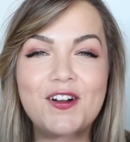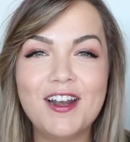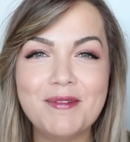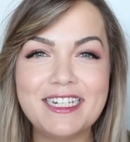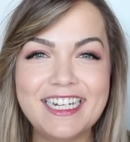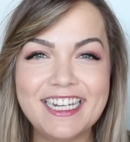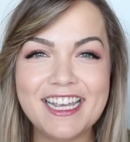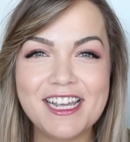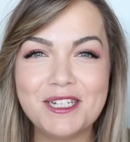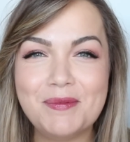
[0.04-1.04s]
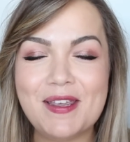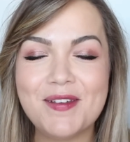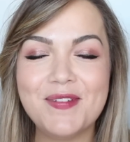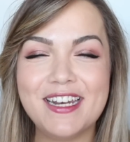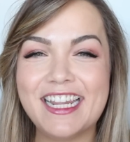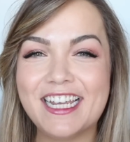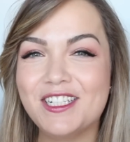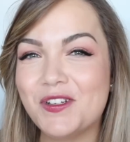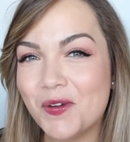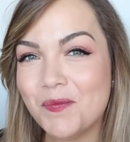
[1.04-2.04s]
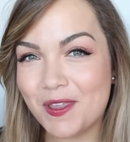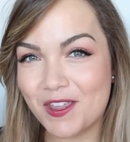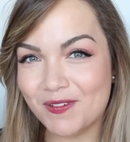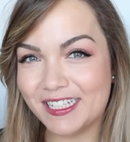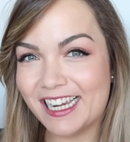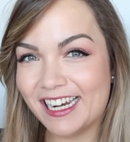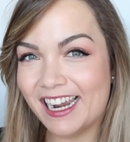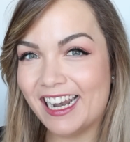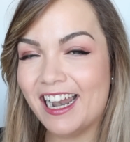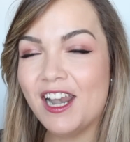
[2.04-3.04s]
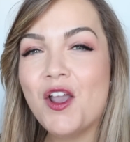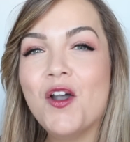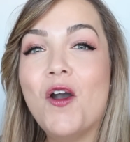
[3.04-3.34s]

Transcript: Hola mis niñas, bienvenidas un vídeo más al canal.